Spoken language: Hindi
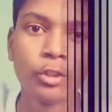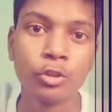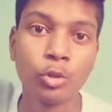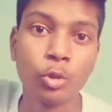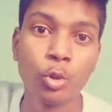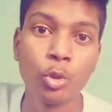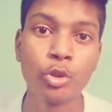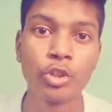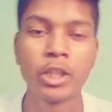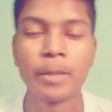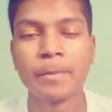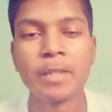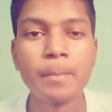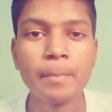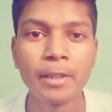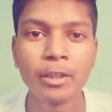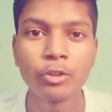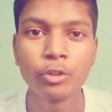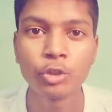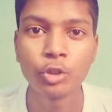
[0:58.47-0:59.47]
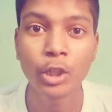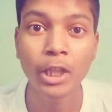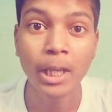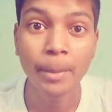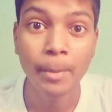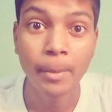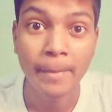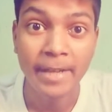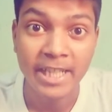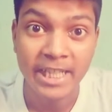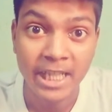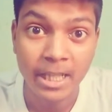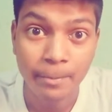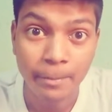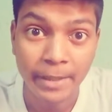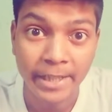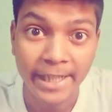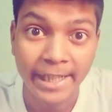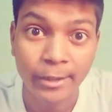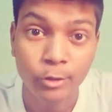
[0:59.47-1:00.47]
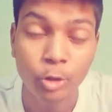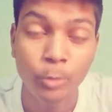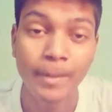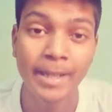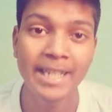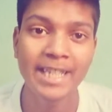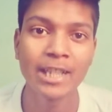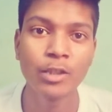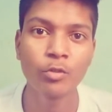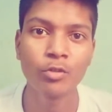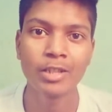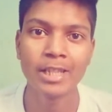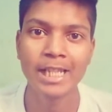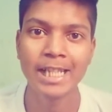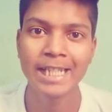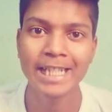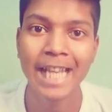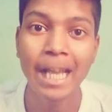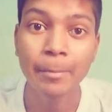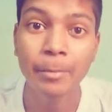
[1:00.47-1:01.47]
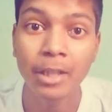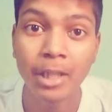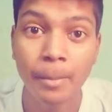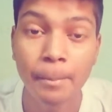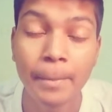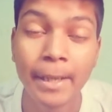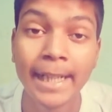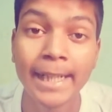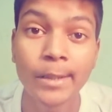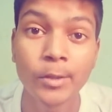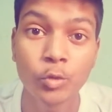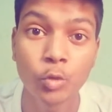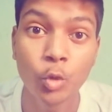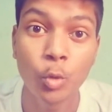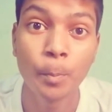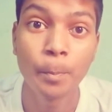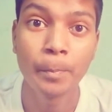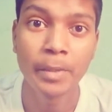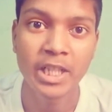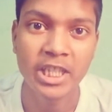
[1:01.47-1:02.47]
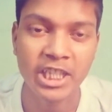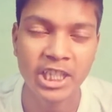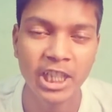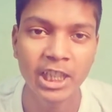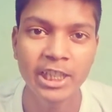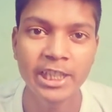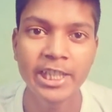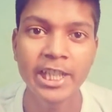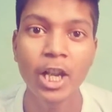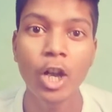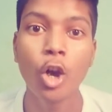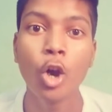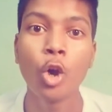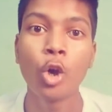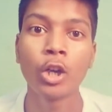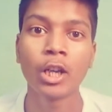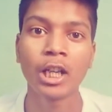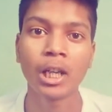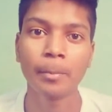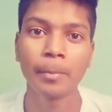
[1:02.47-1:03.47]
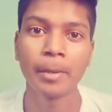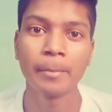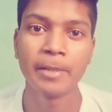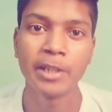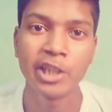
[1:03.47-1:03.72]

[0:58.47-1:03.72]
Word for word: तो सबसे पहले दोस्तों अगर आप हमारे चैनल पर नए हैं तो हमारे चैनल को सब्सक्राइब कर बेल को प्रेस कर लीजिए और अगर आप हमें